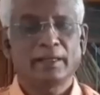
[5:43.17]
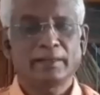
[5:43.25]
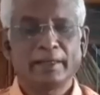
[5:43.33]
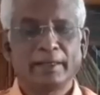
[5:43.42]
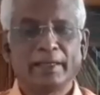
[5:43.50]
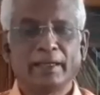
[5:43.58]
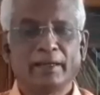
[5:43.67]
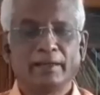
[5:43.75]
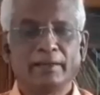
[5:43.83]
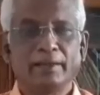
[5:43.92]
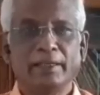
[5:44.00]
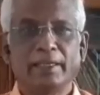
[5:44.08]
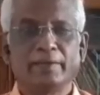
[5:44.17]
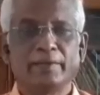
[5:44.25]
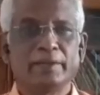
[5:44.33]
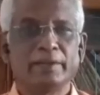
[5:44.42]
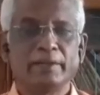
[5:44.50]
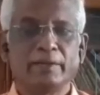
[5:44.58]
டாக்டர் நிகிலா நீங்க
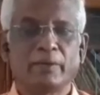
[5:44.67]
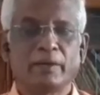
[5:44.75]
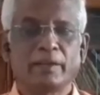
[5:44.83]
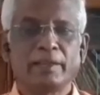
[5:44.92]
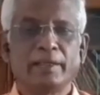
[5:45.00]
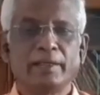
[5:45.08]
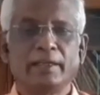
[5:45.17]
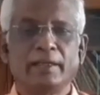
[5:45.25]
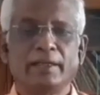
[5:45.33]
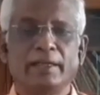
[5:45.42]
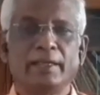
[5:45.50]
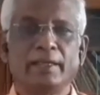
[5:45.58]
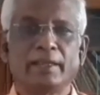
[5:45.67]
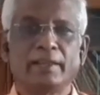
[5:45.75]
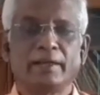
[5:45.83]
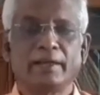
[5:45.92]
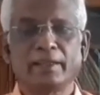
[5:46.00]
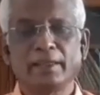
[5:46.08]
வந்து குழந்தைகளை
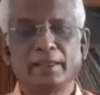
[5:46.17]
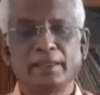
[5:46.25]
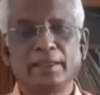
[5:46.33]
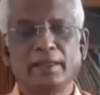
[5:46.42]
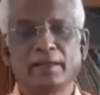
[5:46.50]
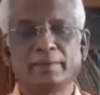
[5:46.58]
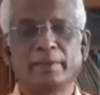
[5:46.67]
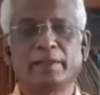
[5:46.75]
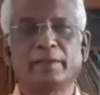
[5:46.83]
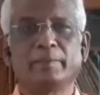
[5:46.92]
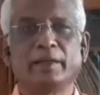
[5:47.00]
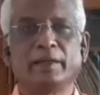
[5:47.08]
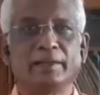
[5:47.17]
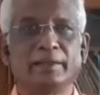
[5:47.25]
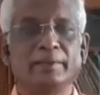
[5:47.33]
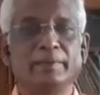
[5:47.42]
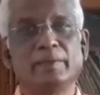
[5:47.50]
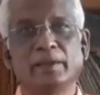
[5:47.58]
அடிக்கிறதுங்கிறது இந்தியால மட்டும் இல்ல
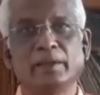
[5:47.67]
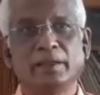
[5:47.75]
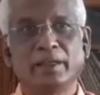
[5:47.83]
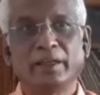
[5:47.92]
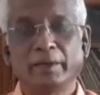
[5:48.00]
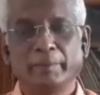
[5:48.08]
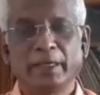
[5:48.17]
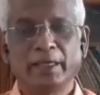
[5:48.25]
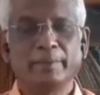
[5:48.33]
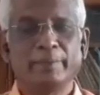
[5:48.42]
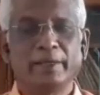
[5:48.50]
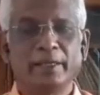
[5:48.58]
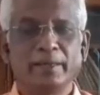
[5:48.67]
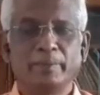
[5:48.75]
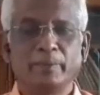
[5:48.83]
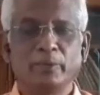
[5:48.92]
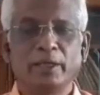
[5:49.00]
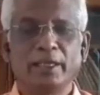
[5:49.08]
மிகப்பெரிய
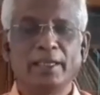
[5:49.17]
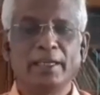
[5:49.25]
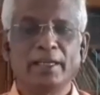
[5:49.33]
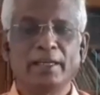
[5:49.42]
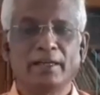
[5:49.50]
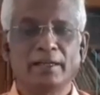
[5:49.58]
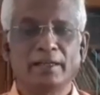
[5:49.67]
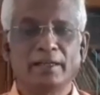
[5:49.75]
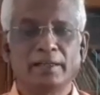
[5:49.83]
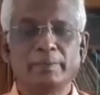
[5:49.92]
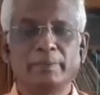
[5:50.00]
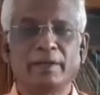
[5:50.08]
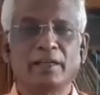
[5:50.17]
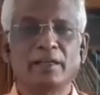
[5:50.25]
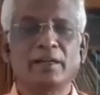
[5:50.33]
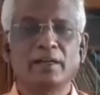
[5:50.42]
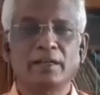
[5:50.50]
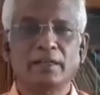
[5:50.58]
முன்னேறிய நாடான
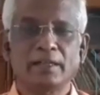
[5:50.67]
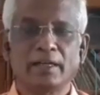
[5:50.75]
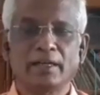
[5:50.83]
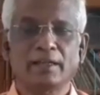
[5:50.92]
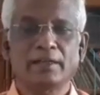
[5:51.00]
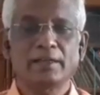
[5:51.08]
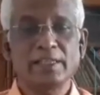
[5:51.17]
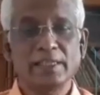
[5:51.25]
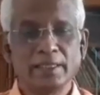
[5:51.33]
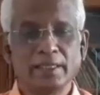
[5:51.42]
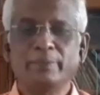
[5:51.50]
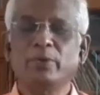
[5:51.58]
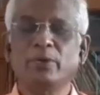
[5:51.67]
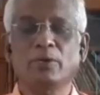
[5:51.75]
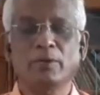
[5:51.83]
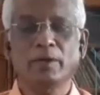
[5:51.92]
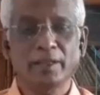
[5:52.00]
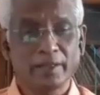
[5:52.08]
பணக்கார நாடான சிங்கப்பூர்ல
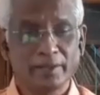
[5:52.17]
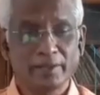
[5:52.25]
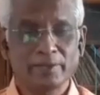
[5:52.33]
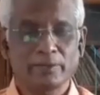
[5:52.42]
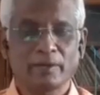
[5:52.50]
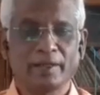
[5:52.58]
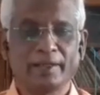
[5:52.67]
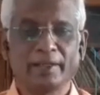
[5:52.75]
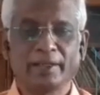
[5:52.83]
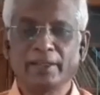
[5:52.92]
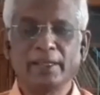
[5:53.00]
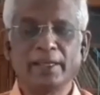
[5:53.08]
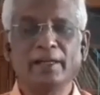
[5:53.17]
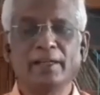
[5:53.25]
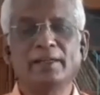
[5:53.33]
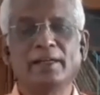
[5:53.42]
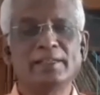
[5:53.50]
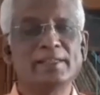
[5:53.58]
கூட இருக்குதுன்னு சொல்றீங்க இது
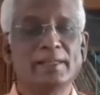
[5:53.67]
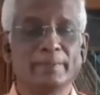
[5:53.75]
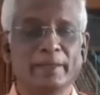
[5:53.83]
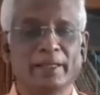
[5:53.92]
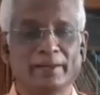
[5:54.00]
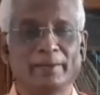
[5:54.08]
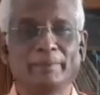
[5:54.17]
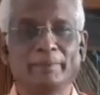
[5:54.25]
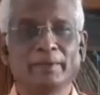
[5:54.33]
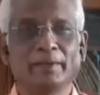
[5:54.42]
எங்களுக்கு ஆச்சரியமா இருக்கு